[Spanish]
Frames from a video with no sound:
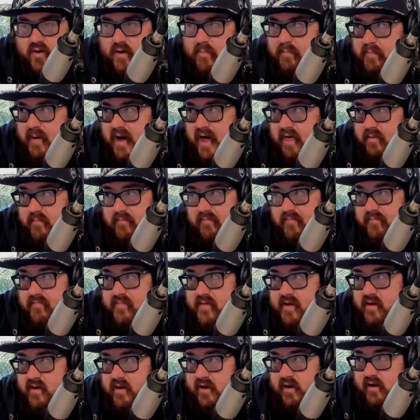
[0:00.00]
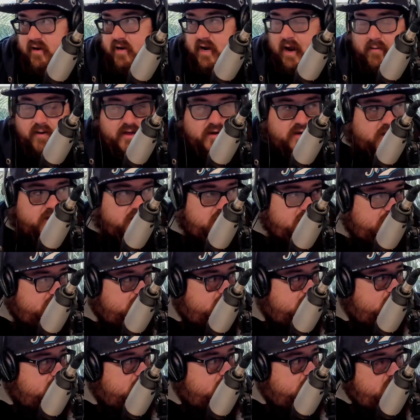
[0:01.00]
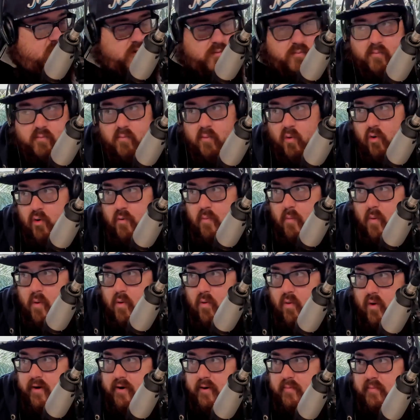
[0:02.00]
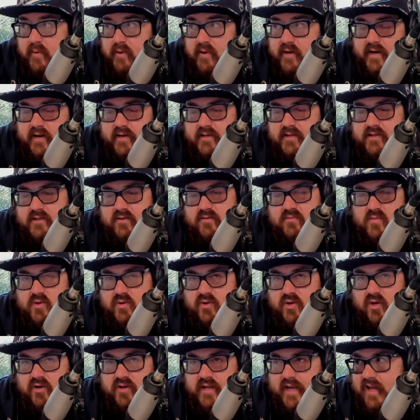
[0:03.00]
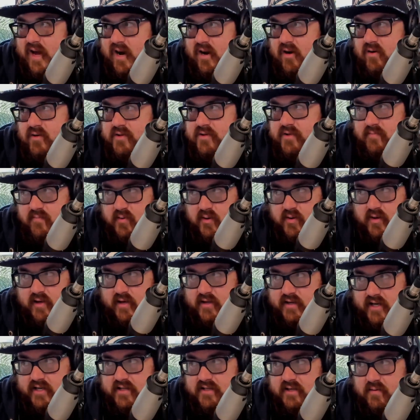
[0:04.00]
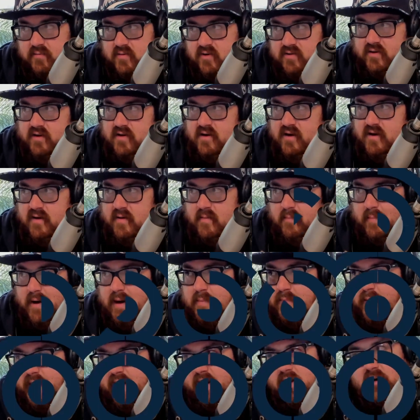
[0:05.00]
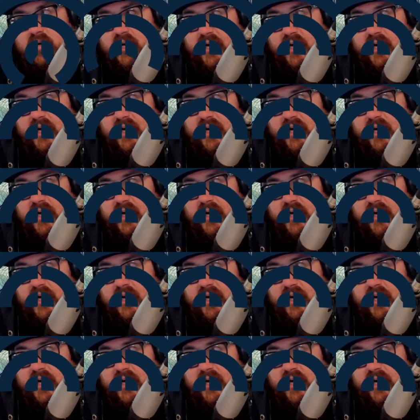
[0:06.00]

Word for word: del pad. La verdad que lo veo muy, muy bueno porque son un montón de atajos importantísimos, más para los